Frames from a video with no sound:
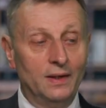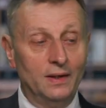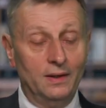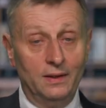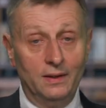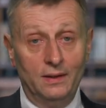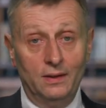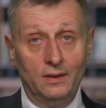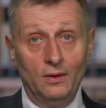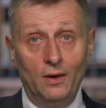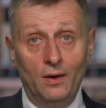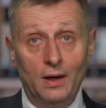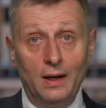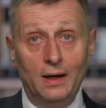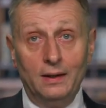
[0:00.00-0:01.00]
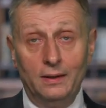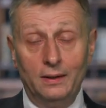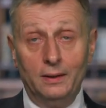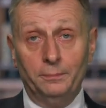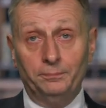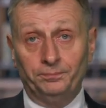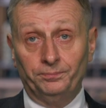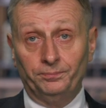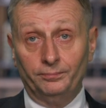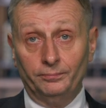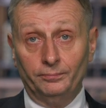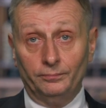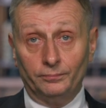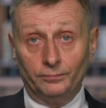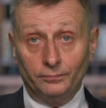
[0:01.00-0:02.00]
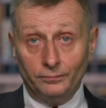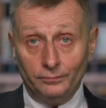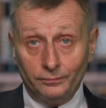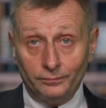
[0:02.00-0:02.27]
Y, no ale, mm,